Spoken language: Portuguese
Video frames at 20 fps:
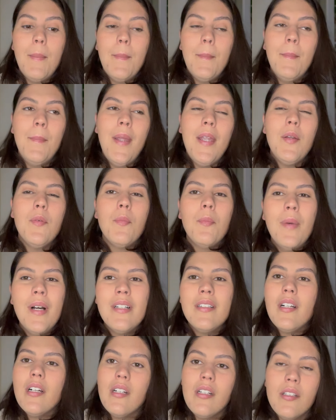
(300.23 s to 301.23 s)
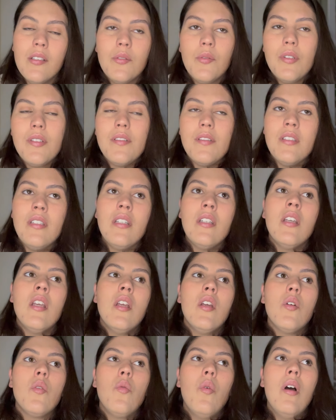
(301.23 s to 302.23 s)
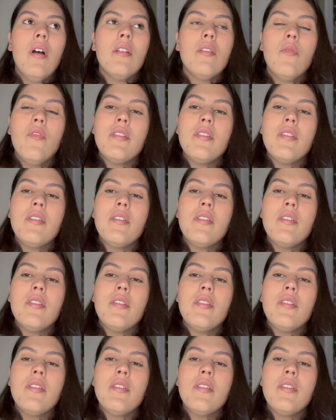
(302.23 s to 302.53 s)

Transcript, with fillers: meio mancando, assim, quando